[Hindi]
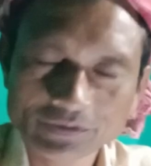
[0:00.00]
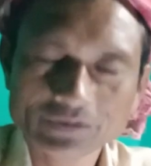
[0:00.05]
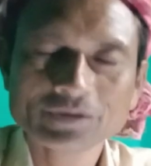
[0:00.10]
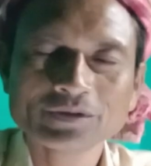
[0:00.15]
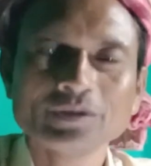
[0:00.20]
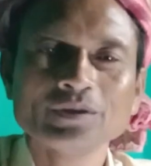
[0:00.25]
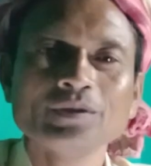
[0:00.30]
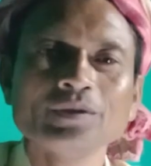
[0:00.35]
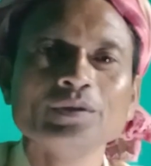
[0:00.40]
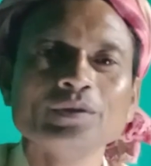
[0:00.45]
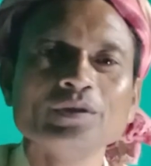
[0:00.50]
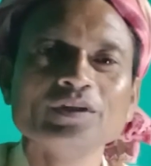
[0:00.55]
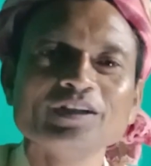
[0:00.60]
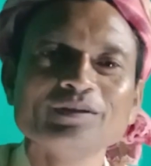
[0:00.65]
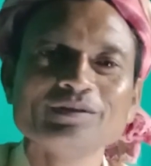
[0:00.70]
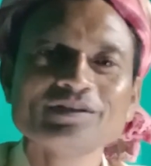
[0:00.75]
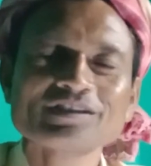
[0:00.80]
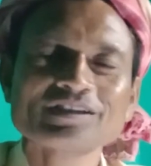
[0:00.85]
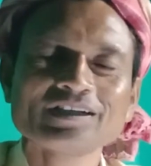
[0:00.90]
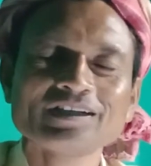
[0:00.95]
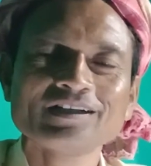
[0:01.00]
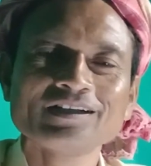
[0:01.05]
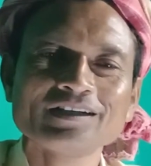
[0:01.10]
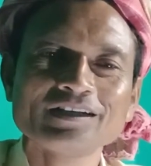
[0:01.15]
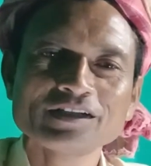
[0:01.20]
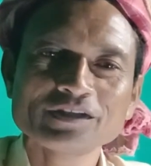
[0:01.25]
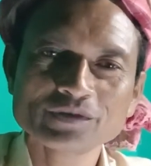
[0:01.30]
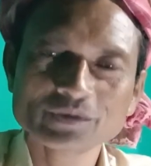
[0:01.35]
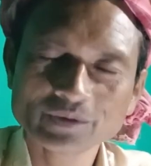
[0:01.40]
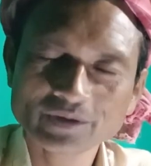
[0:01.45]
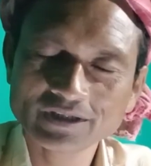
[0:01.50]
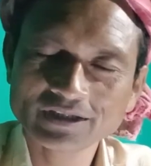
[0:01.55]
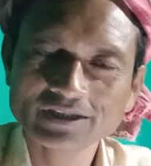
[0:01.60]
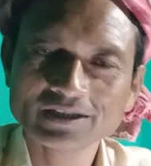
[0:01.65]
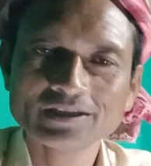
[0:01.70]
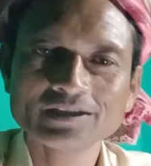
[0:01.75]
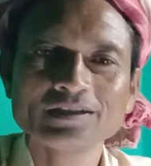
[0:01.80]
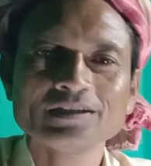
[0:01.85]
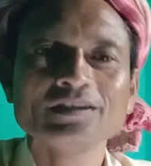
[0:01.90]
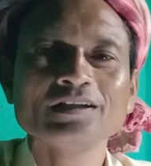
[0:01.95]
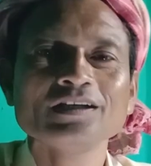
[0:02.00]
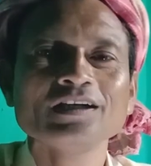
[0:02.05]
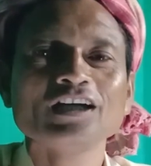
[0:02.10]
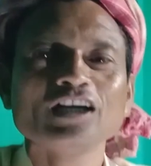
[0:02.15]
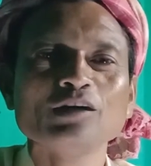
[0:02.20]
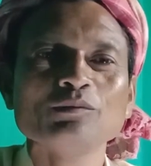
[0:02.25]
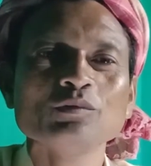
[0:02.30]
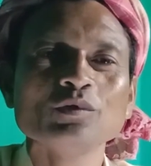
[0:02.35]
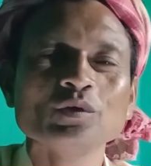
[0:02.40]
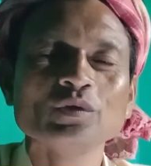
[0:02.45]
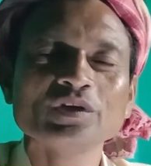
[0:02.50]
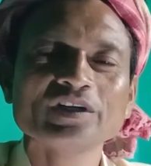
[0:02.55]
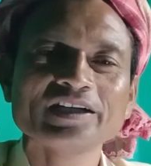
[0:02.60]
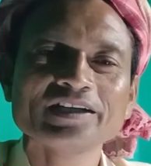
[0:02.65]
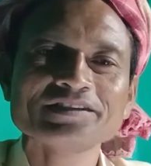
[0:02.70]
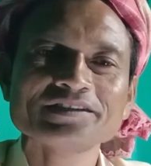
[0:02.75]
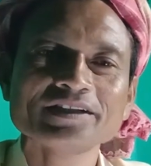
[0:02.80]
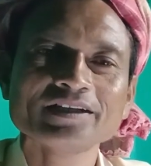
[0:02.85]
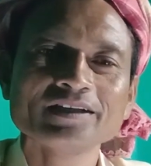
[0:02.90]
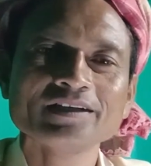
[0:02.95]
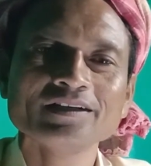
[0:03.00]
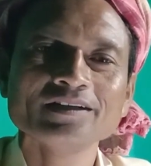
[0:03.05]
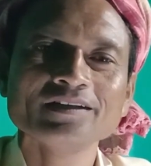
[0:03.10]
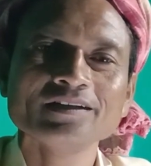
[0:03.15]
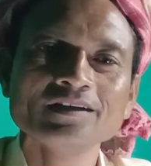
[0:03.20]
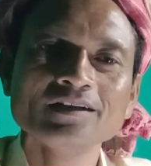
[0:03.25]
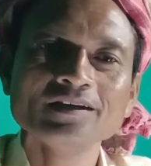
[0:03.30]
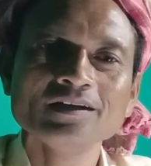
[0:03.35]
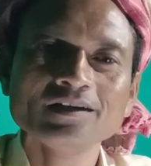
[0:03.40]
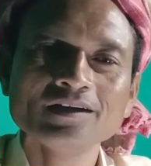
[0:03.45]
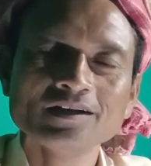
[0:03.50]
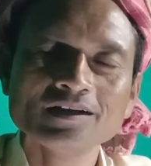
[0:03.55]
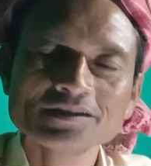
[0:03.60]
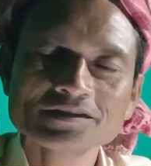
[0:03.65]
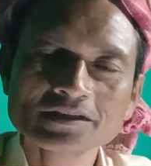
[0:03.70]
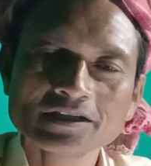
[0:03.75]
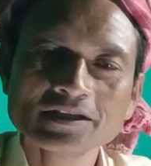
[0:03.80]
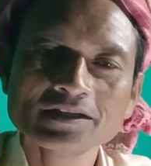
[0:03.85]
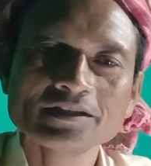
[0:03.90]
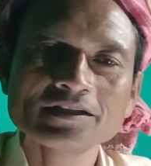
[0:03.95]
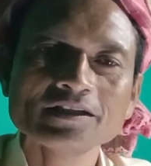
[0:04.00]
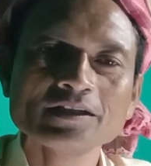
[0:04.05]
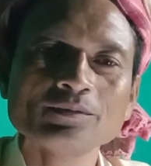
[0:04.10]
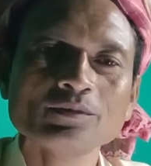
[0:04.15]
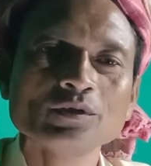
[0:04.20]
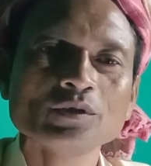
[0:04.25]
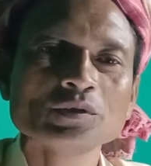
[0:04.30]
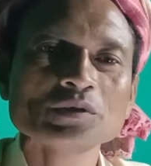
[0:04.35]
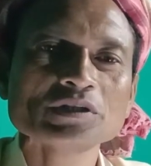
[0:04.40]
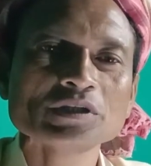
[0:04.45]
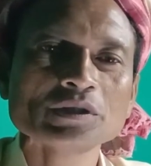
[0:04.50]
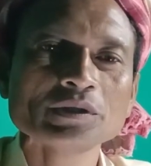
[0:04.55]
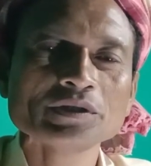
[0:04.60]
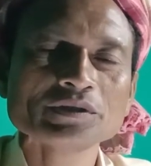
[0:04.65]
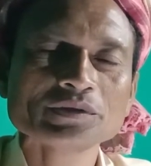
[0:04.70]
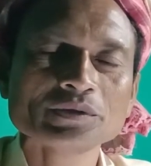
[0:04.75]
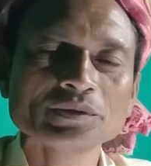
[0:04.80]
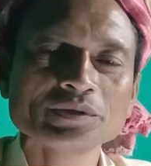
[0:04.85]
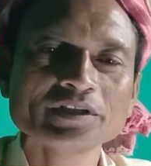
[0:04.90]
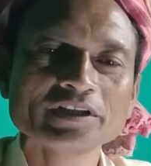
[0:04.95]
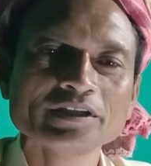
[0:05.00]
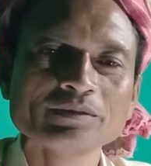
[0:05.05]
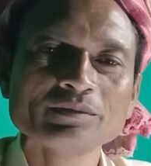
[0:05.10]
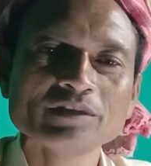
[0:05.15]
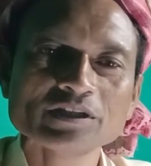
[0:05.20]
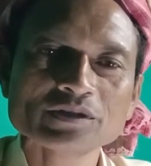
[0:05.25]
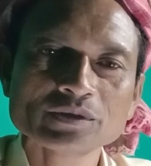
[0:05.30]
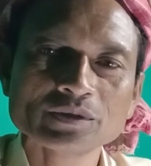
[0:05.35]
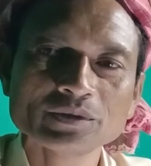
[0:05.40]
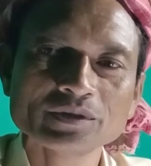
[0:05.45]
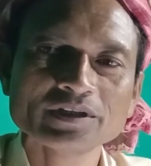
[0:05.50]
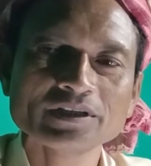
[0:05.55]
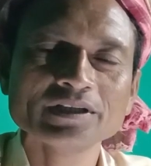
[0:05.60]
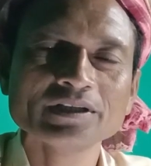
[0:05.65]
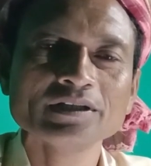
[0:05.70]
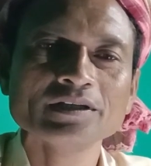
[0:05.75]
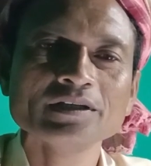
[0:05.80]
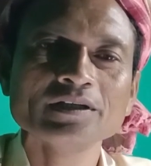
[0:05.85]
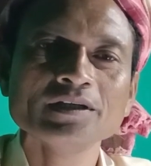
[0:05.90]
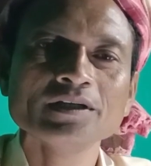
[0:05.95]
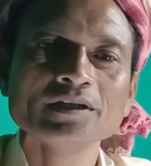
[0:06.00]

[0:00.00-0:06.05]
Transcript: हेलो दोस्तों नमस्कार जोहार आप लोग कैसा है आशा है कि आप लोग स्वस्थ होंगे मस्त होंगे